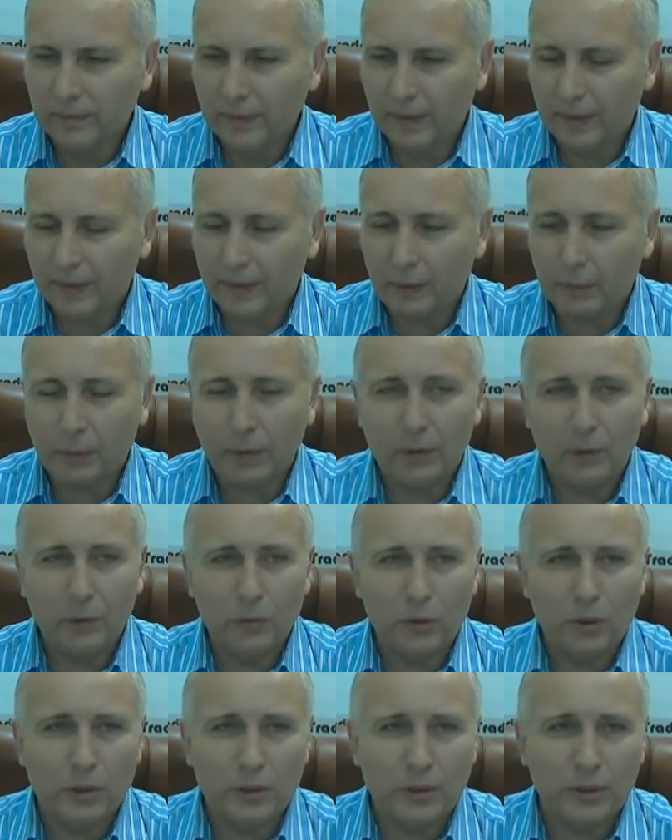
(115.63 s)
это
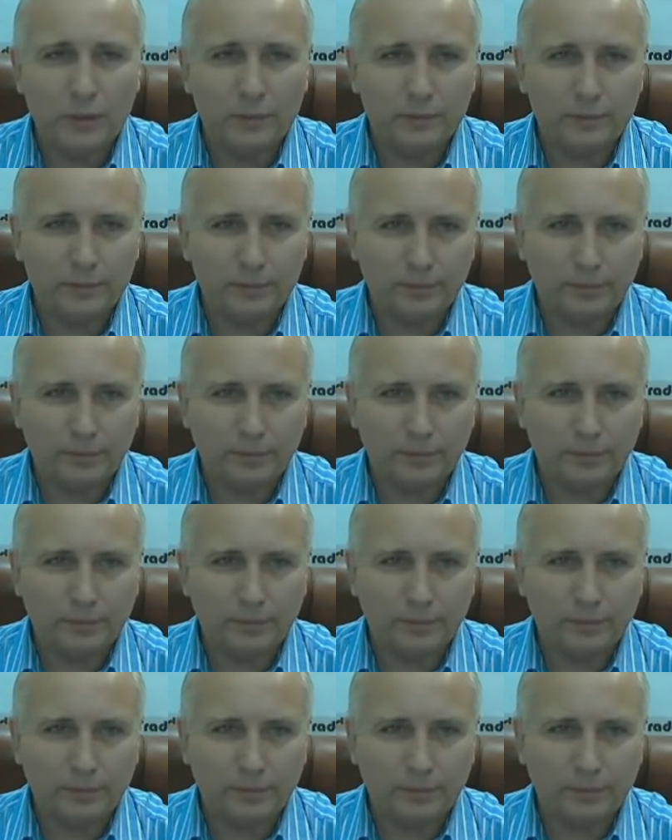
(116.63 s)
получится.